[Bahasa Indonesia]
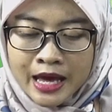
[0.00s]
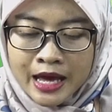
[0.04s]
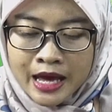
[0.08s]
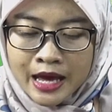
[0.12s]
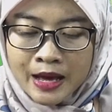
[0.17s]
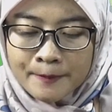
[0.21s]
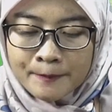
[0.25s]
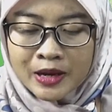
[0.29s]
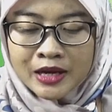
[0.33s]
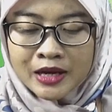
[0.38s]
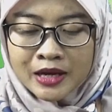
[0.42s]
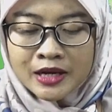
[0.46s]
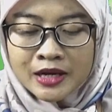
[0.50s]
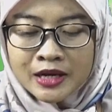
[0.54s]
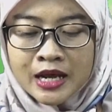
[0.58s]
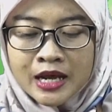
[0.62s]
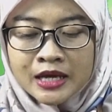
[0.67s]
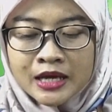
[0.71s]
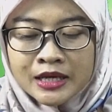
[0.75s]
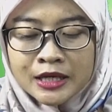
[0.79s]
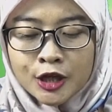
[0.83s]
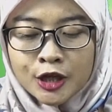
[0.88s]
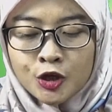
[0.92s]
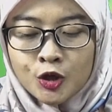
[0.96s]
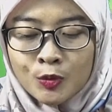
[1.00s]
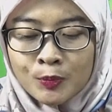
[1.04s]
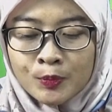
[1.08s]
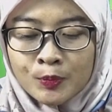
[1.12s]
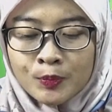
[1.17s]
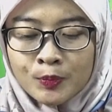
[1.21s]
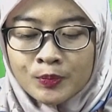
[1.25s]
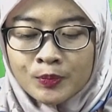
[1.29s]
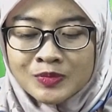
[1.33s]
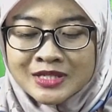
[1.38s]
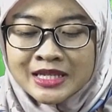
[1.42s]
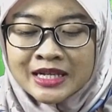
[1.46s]
pada hidup
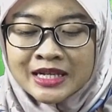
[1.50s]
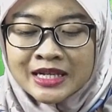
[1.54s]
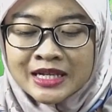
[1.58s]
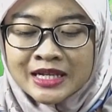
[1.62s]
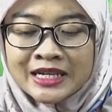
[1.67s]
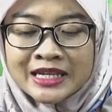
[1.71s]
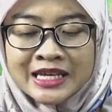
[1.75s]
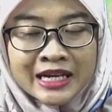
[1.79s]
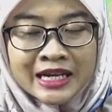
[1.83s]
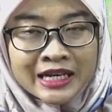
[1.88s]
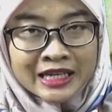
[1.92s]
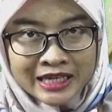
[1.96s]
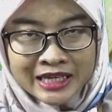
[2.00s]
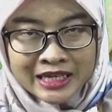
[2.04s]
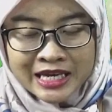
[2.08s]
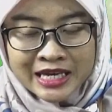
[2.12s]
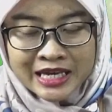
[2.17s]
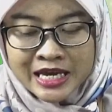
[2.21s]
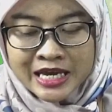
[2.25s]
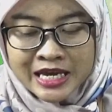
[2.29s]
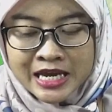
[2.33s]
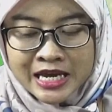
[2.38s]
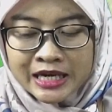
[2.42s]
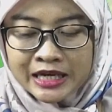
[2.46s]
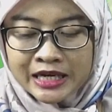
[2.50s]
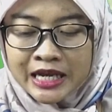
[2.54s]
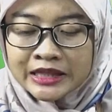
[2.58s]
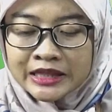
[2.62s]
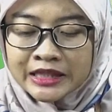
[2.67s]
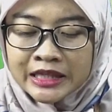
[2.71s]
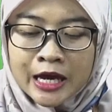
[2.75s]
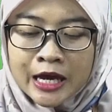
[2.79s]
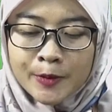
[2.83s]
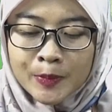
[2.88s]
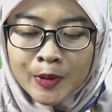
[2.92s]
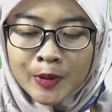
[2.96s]
sendiri dan tidak
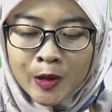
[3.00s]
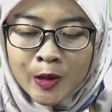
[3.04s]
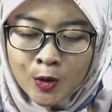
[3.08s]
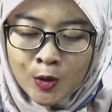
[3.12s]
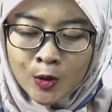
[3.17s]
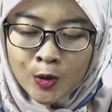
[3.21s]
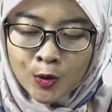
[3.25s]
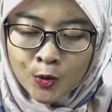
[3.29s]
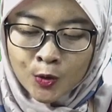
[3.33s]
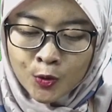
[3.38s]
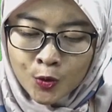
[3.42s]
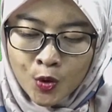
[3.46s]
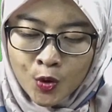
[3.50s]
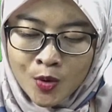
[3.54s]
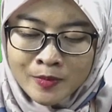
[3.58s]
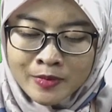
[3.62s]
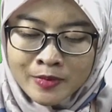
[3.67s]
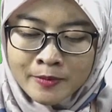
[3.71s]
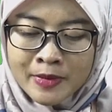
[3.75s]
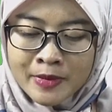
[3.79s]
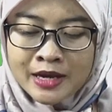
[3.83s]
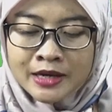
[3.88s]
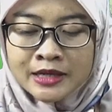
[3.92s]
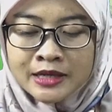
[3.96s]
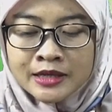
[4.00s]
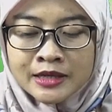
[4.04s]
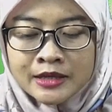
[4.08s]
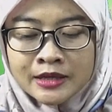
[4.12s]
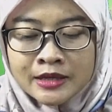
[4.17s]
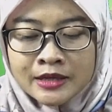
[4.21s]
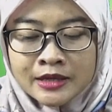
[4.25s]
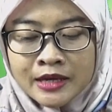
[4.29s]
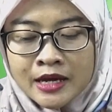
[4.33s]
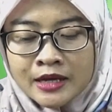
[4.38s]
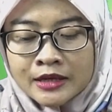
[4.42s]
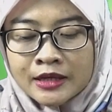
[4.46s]
perlu
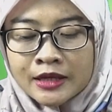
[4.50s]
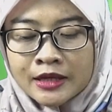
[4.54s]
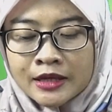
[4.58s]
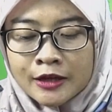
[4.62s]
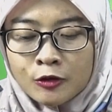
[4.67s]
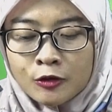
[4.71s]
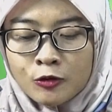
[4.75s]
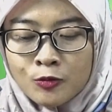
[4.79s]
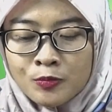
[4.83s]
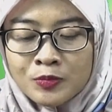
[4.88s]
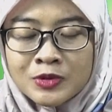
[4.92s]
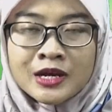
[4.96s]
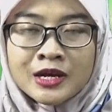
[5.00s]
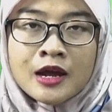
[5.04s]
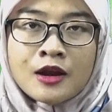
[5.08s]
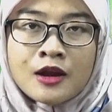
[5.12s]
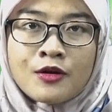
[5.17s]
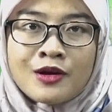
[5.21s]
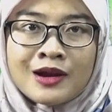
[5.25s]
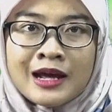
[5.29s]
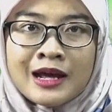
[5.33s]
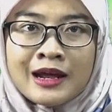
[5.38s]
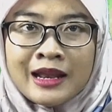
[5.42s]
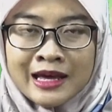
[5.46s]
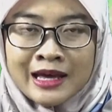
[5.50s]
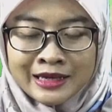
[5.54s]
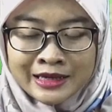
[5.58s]
membandingkan hidup dengan orang lain.